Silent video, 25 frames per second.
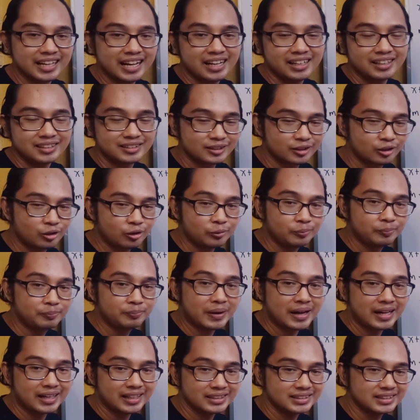na ang slope
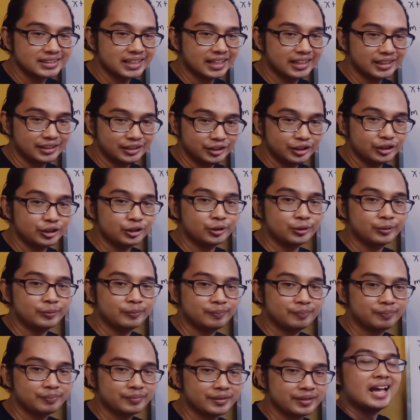para sa inyo.
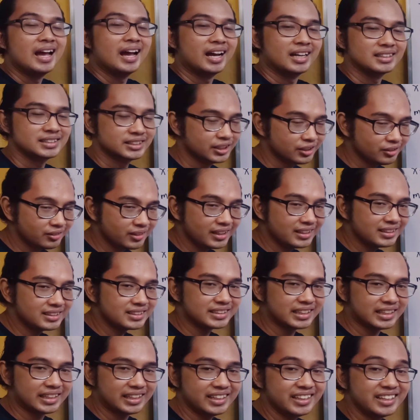As you can
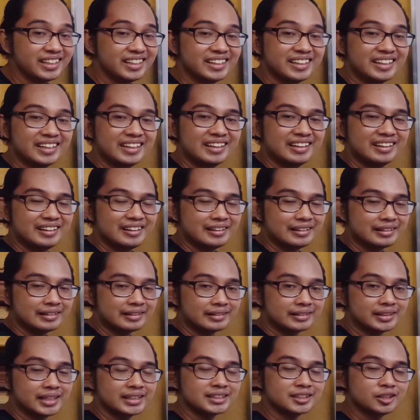see,
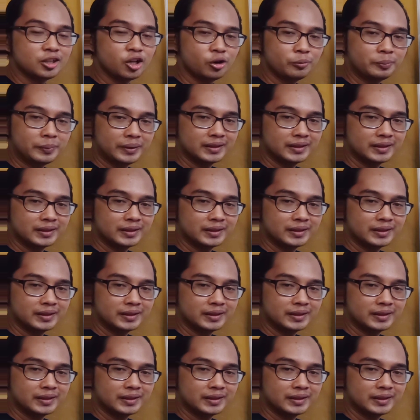the slope